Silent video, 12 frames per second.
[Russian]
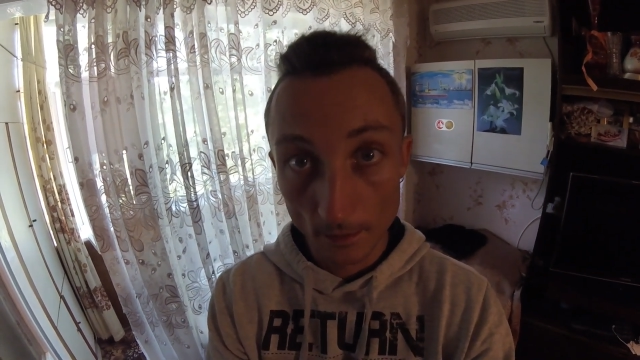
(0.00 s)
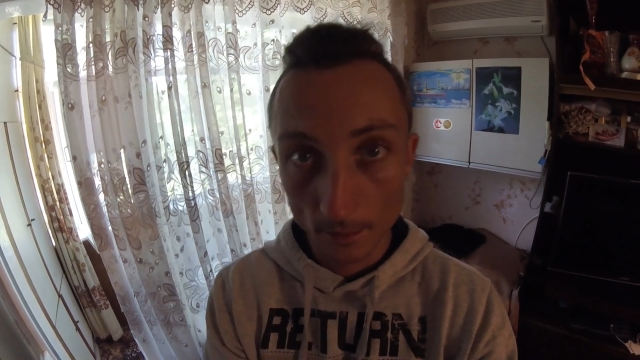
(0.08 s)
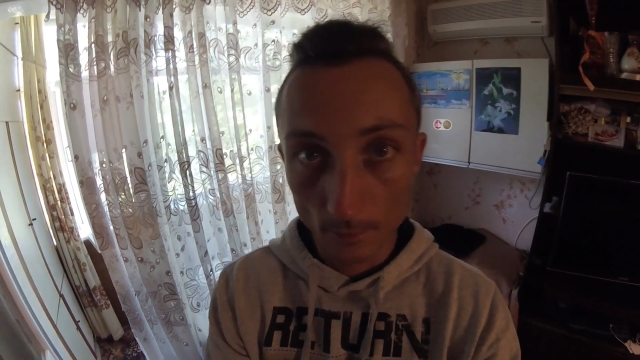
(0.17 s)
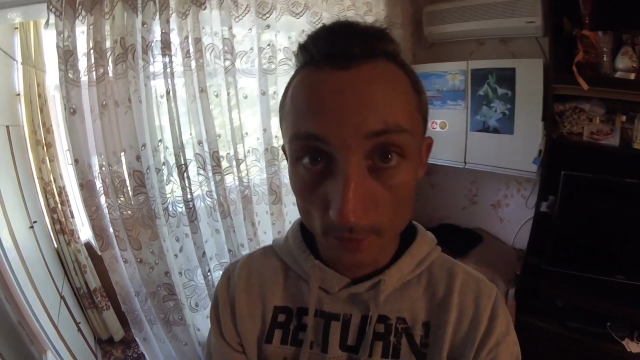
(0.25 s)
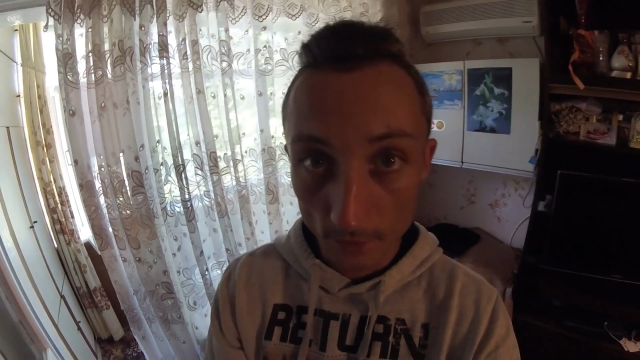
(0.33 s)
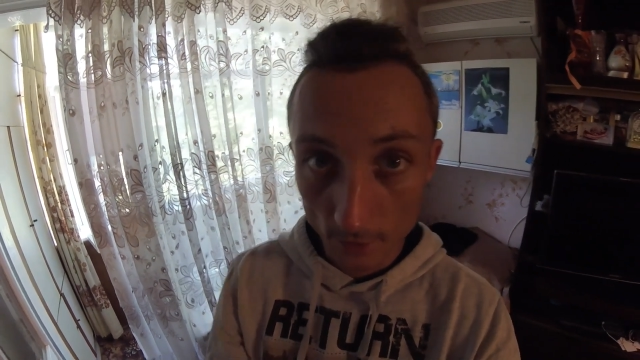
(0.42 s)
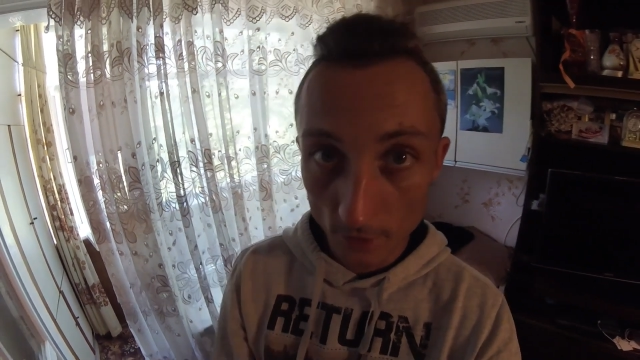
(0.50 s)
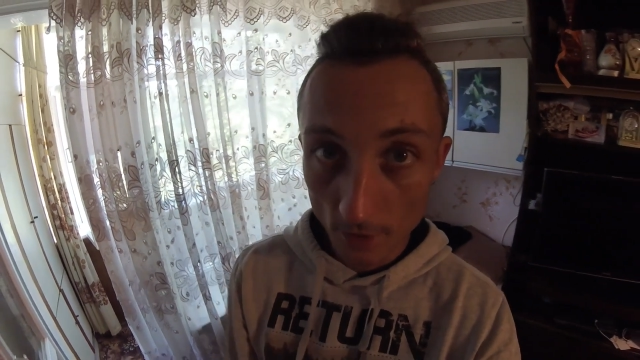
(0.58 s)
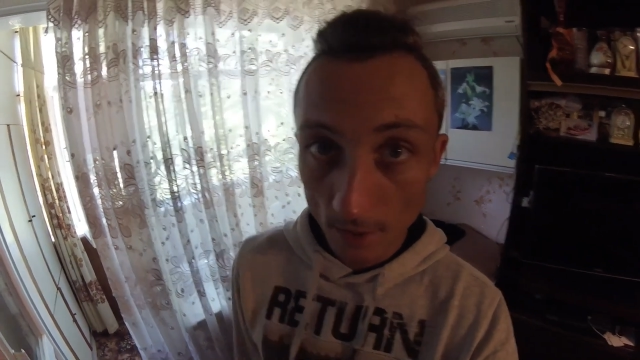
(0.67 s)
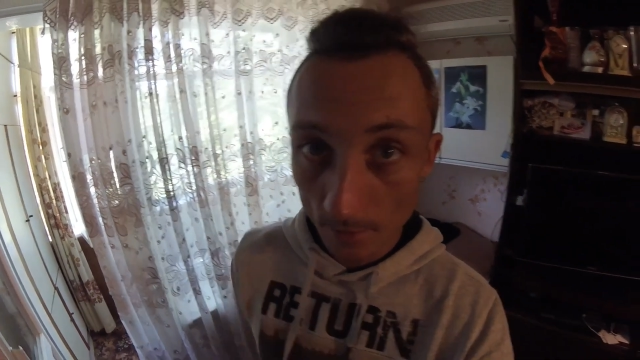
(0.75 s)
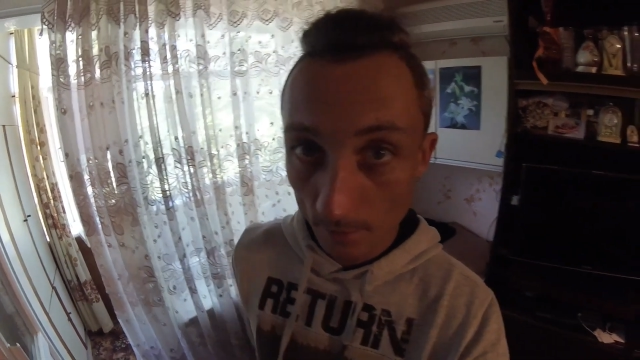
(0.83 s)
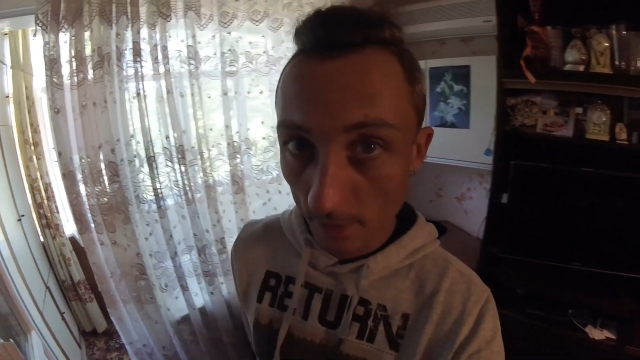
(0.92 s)
И мы
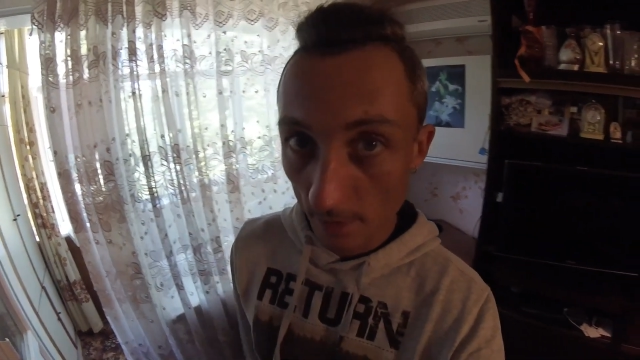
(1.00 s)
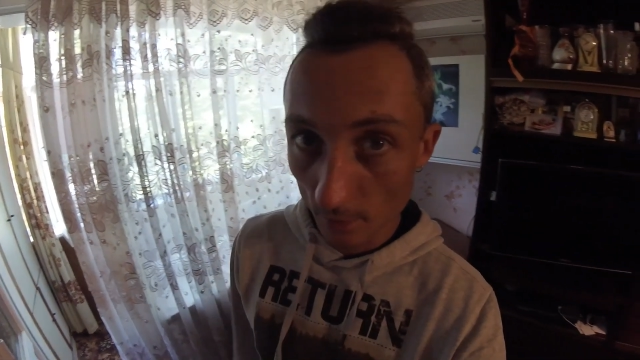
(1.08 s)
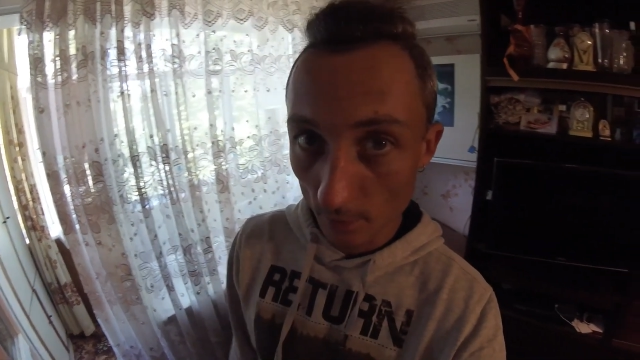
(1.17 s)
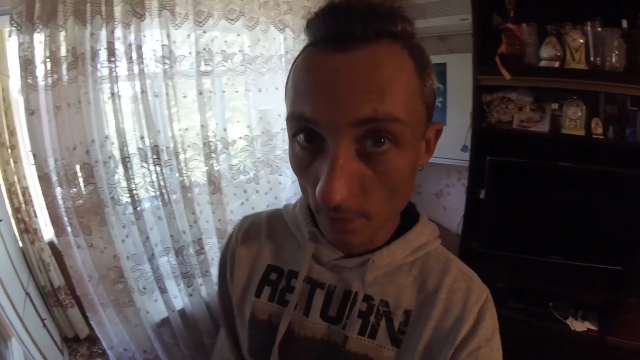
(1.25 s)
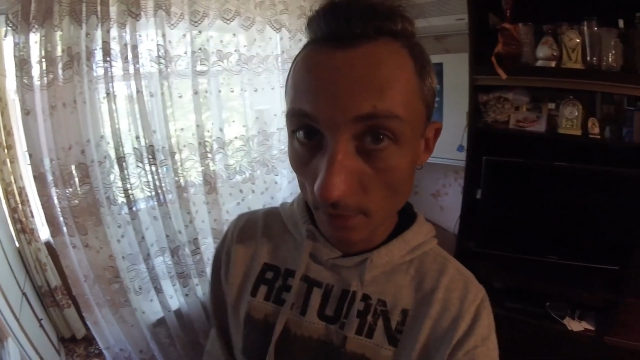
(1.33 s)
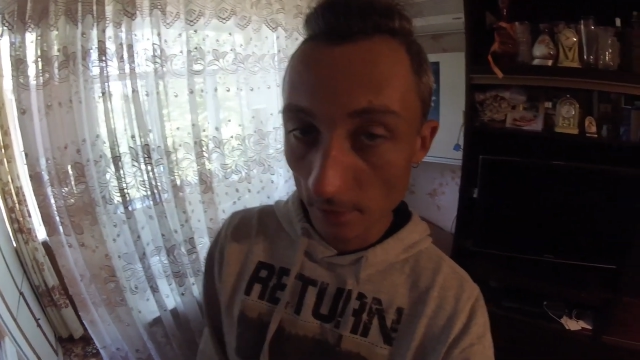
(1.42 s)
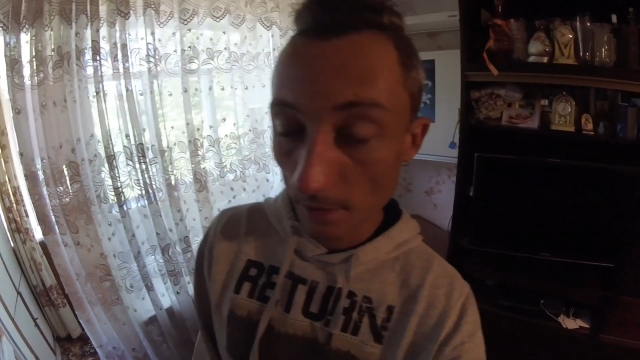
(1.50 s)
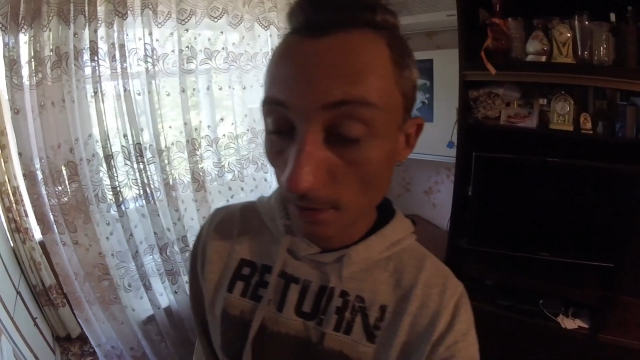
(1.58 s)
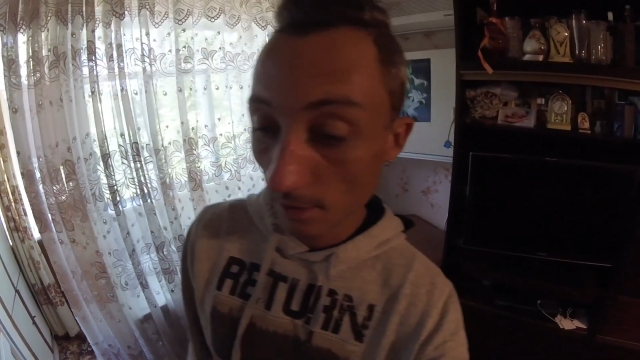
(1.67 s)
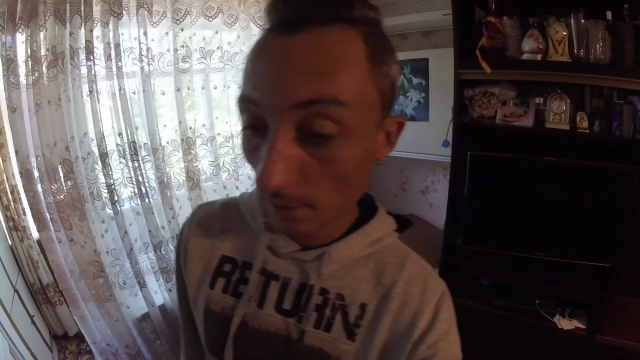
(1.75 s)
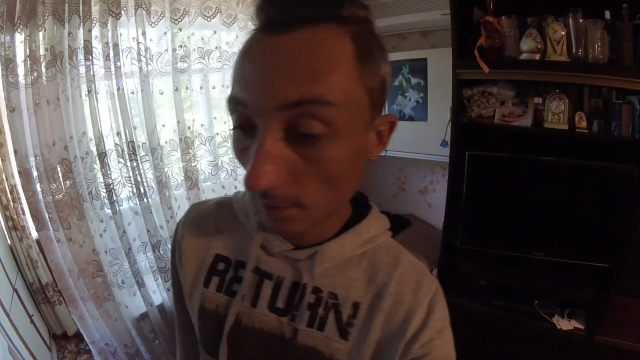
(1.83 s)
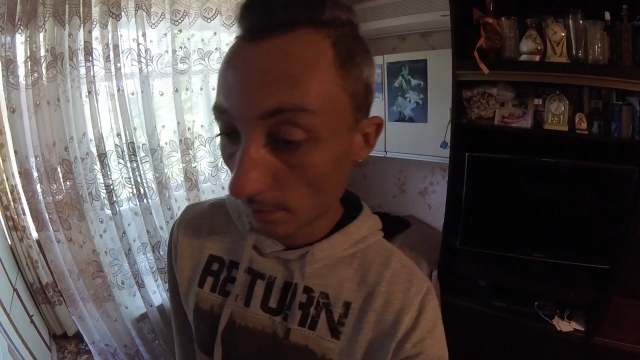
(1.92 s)
начинаем серию
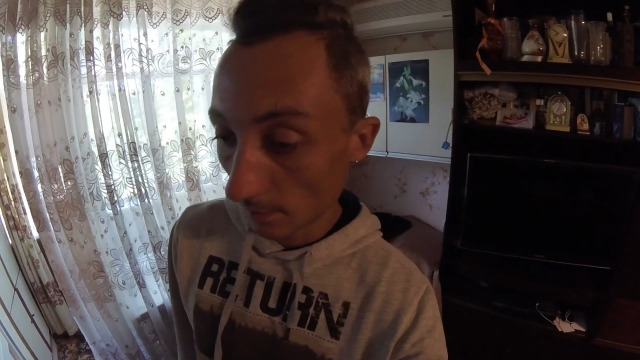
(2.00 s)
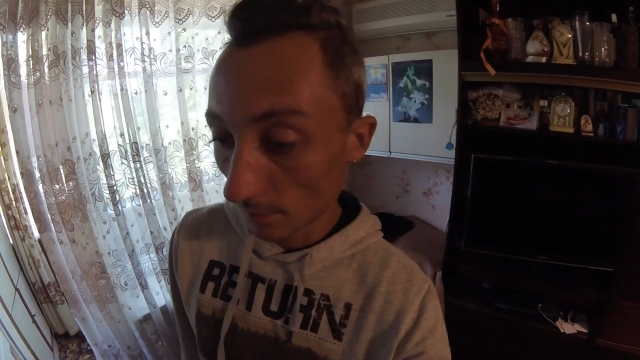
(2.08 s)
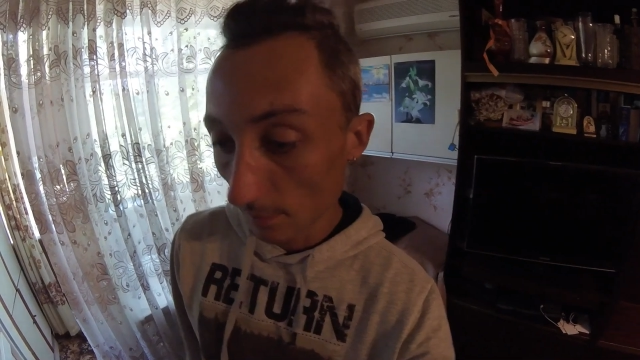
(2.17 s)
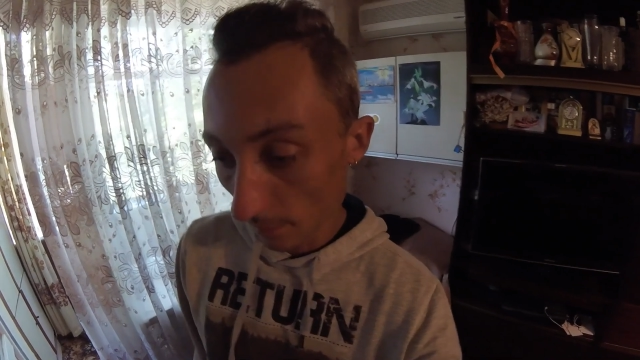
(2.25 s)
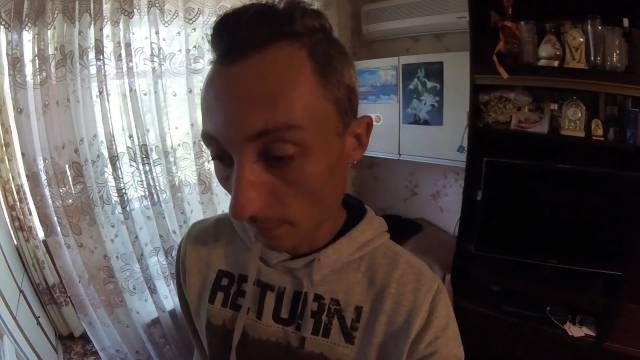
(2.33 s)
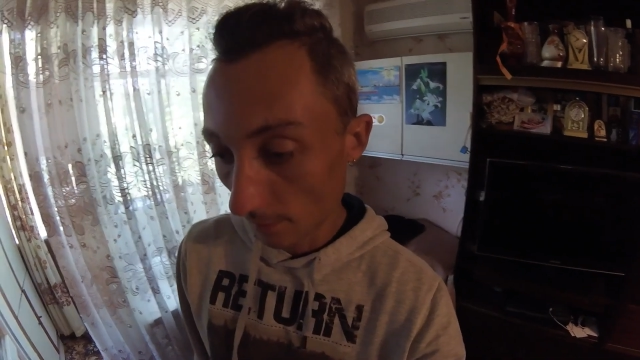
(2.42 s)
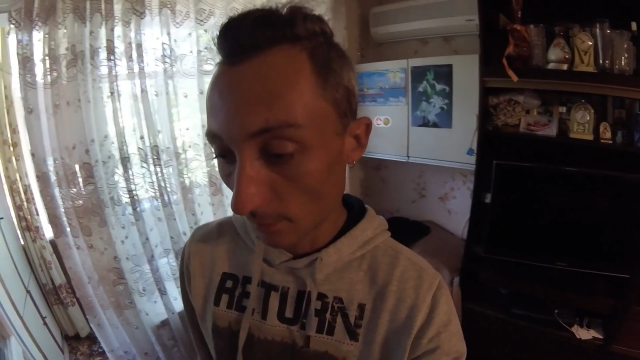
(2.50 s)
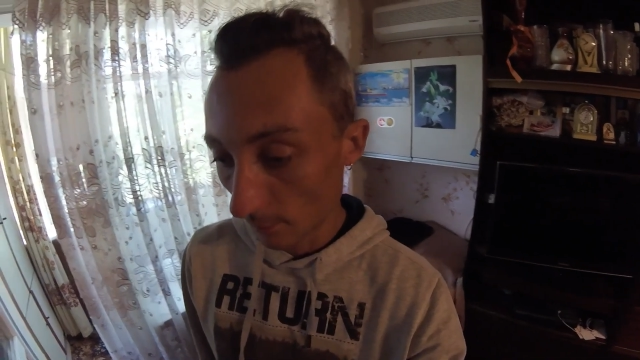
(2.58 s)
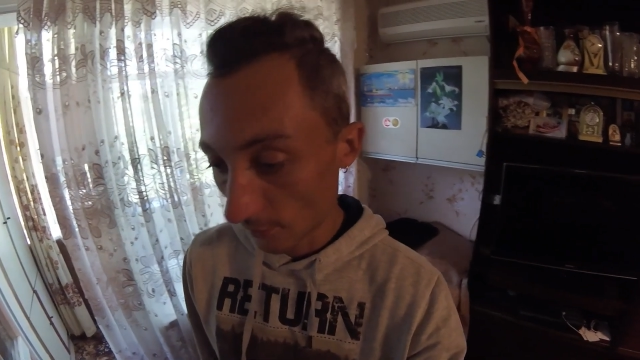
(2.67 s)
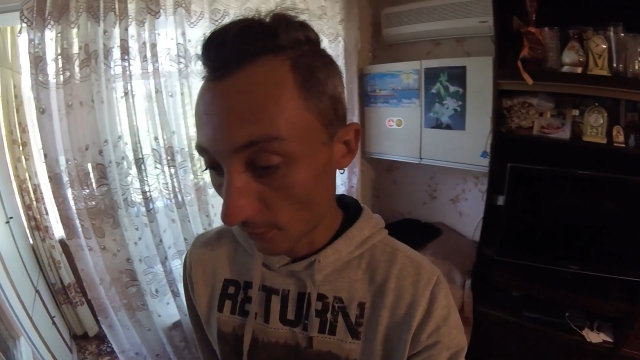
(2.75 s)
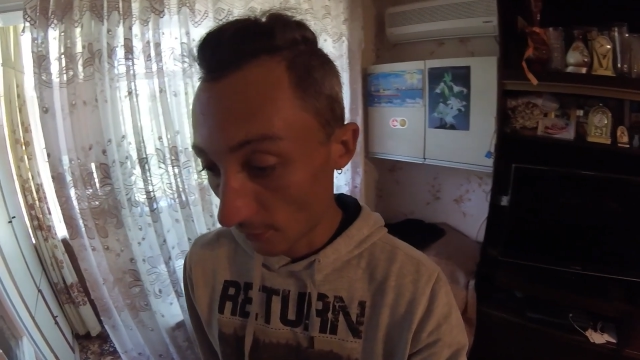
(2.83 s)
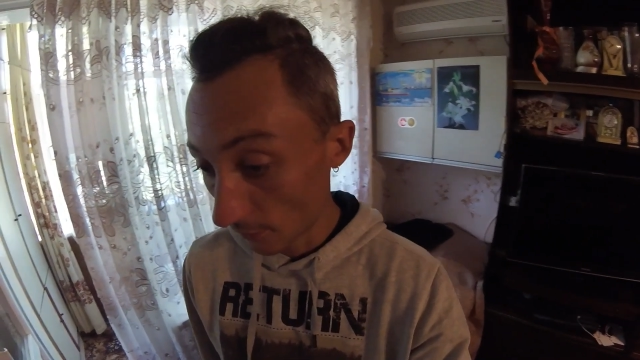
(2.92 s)
трансляций из
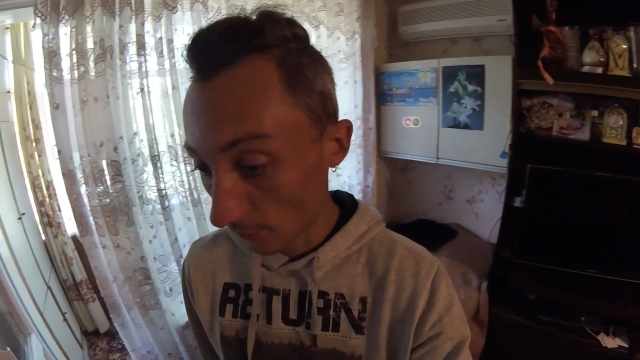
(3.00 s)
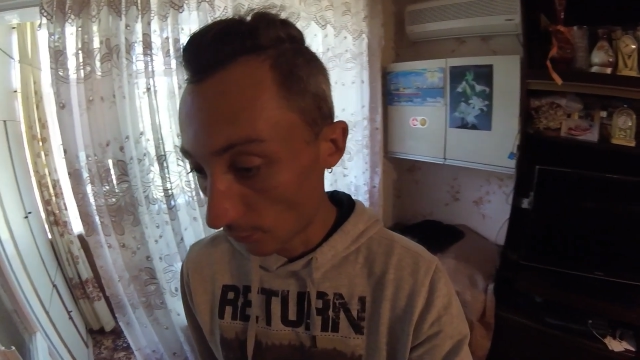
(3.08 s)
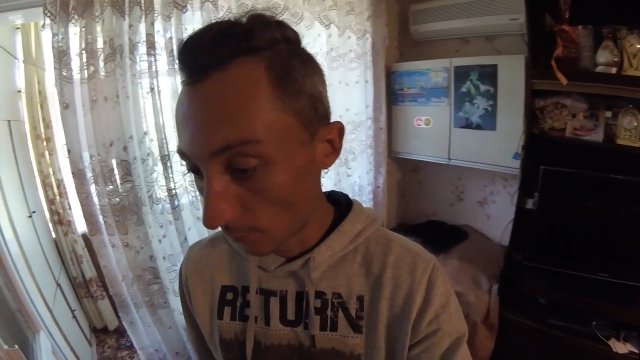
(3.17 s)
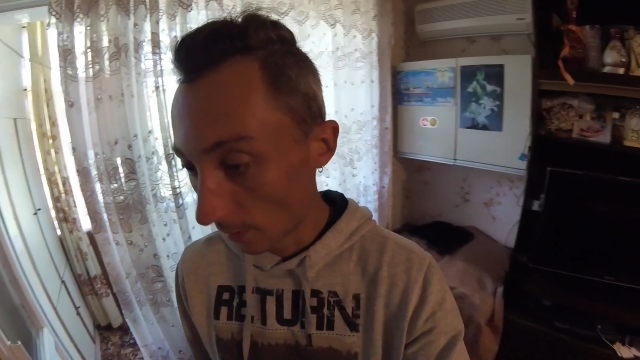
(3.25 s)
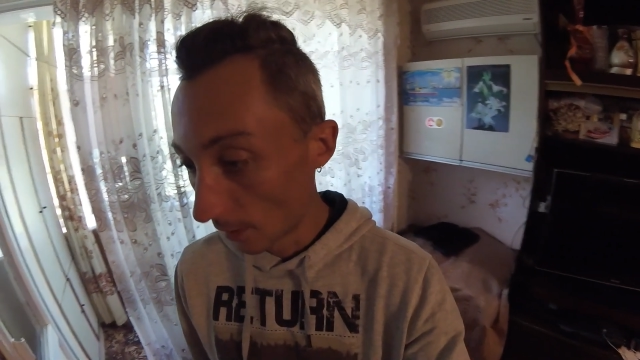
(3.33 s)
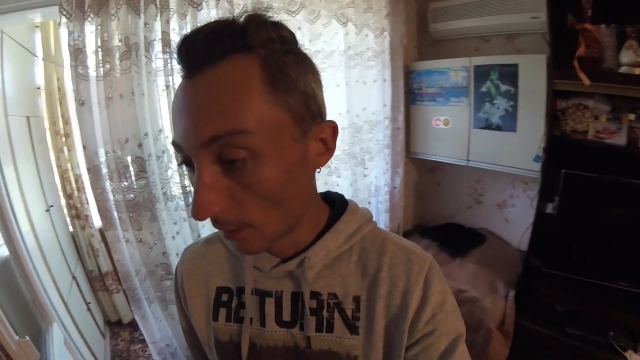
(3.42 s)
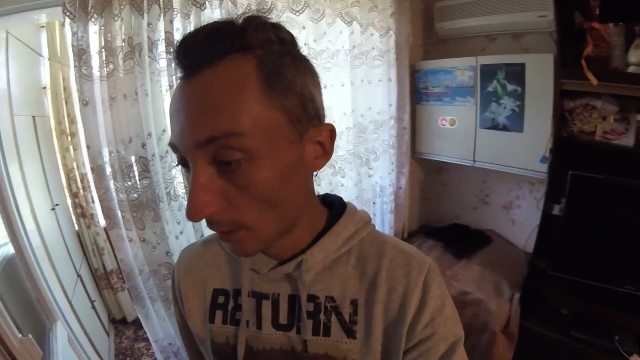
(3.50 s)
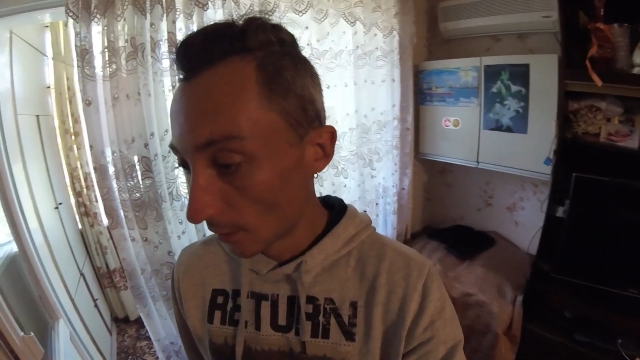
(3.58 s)
сумасшедшего дома.